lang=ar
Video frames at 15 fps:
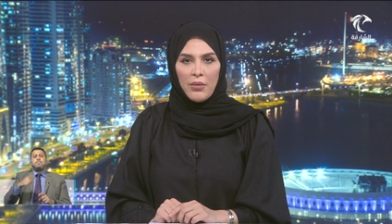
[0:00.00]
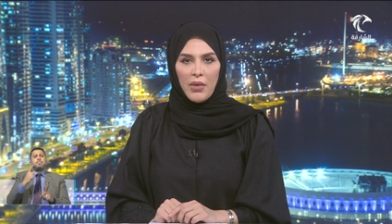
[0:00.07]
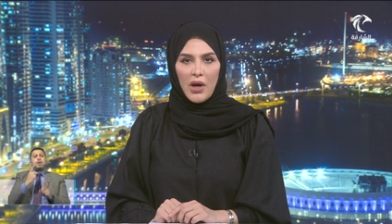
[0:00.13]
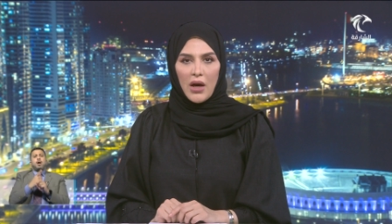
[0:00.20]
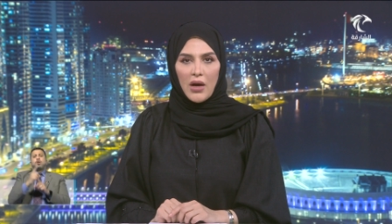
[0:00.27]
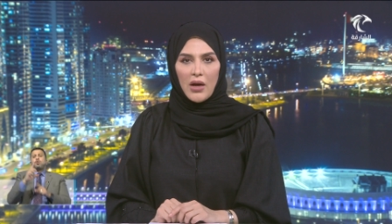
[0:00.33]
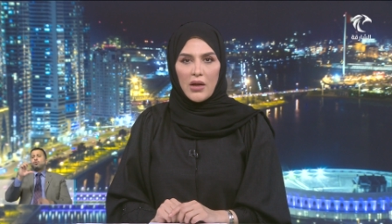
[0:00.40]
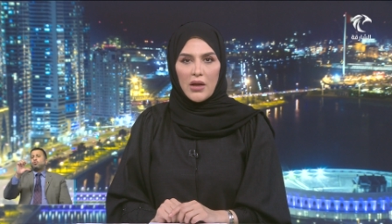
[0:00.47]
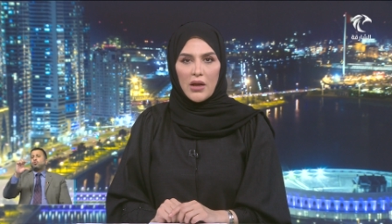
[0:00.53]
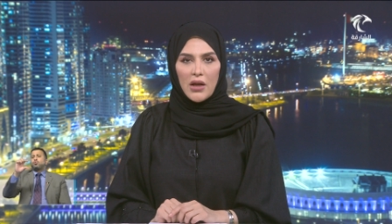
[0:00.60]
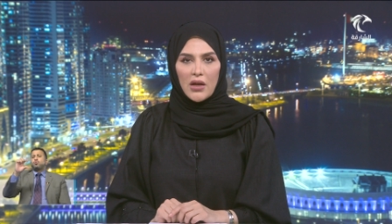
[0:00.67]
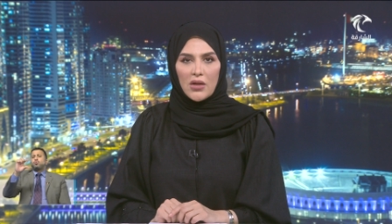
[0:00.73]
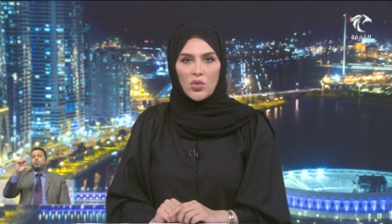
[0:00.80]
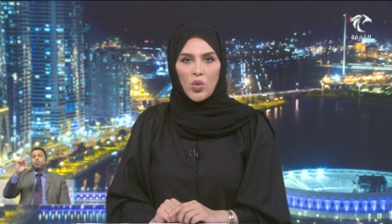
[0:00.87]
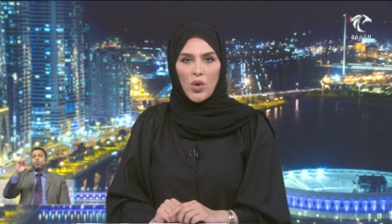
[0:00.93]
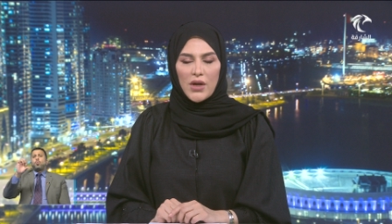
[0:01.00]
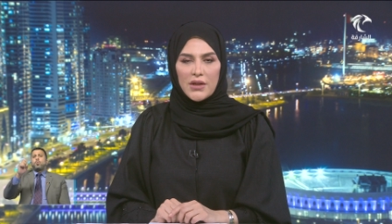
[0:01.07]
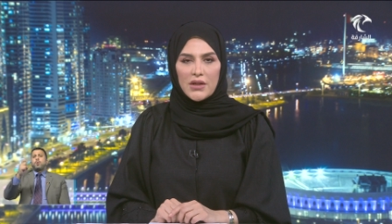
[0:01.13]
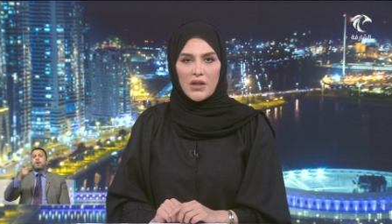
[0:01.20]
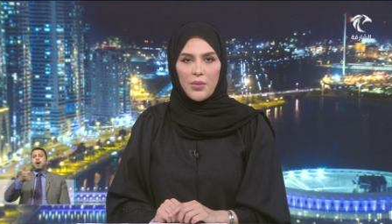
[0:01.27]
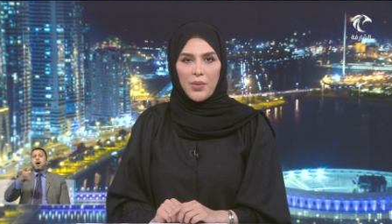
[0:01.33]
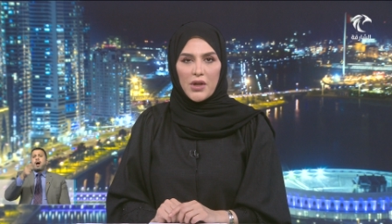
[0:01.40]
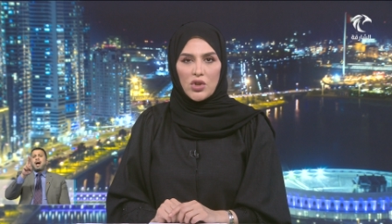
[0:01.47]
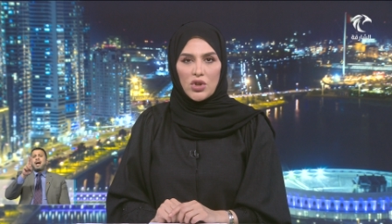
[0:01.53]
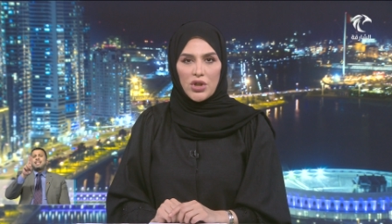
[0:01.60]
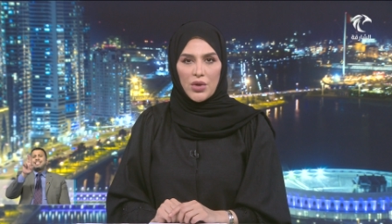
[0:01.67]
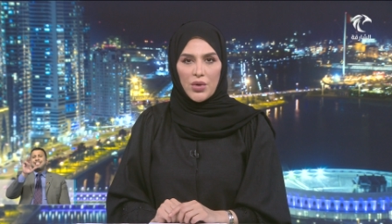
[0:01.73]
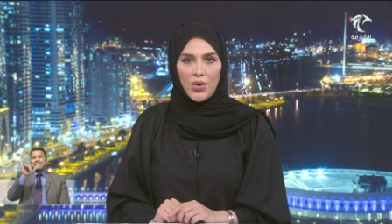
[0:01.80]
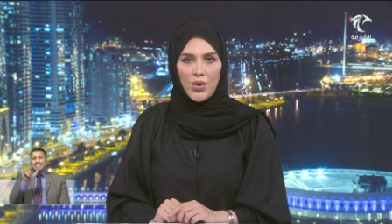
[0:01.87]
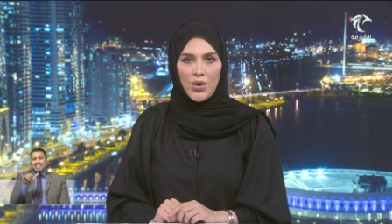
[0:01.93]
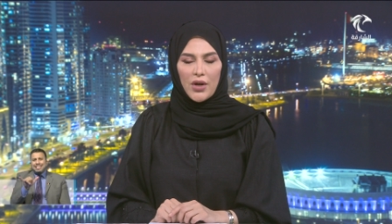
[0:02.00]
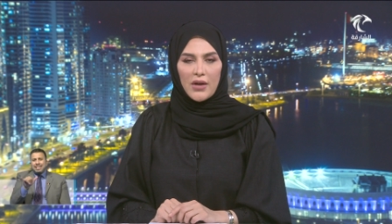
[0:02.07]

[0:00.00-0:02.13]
معالي إدوارتي باتشيكو